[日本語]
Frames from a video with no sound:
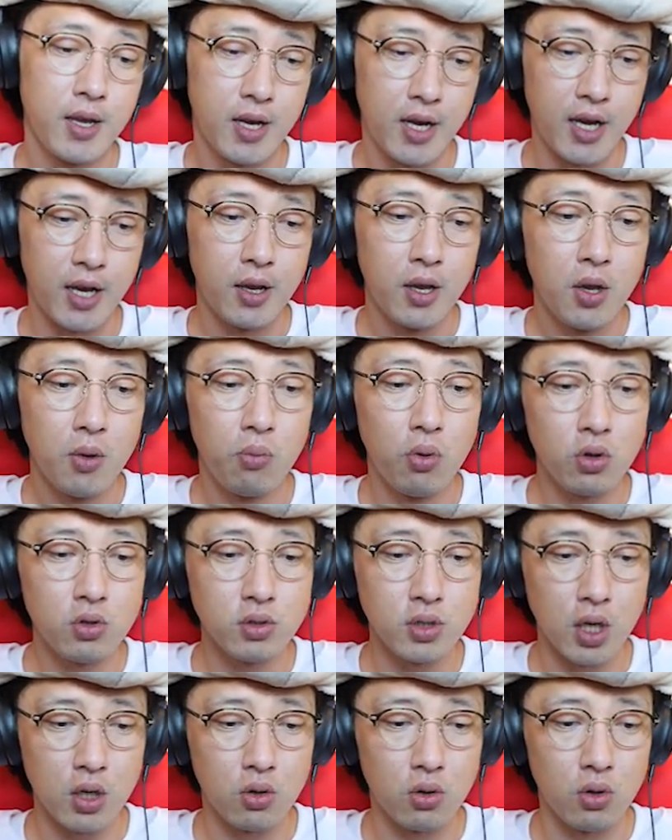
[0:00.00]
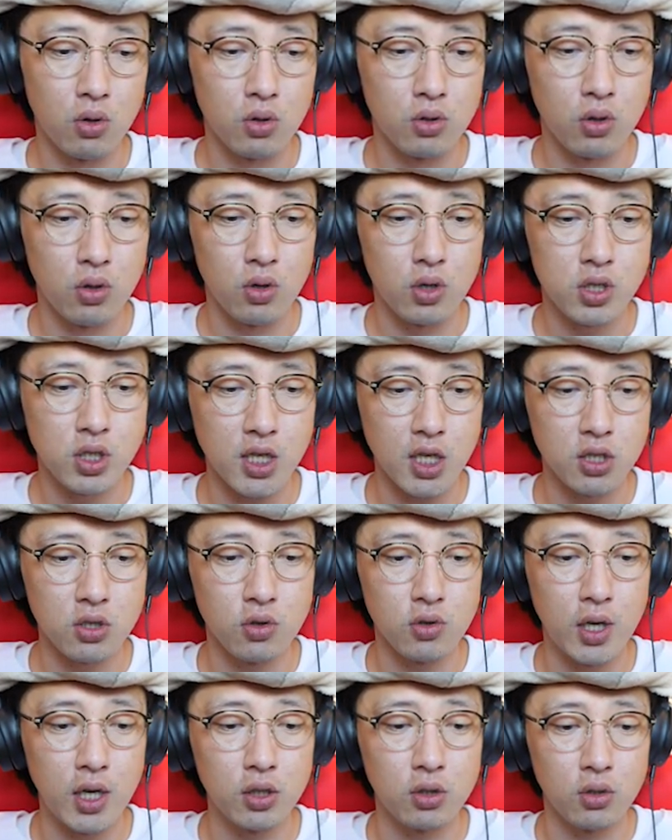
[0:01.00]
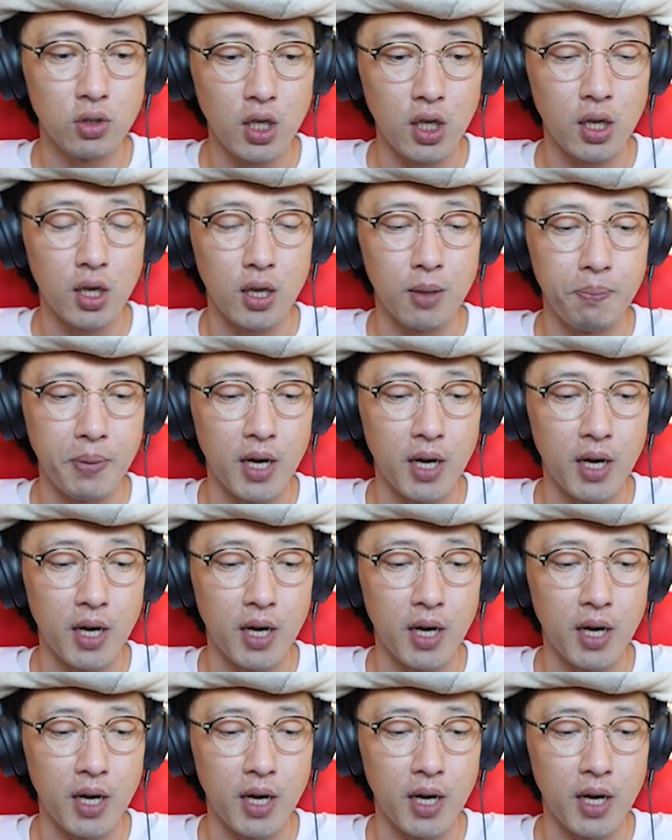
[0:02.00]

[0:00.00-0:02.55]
はい、僕が行動してその後に、えー、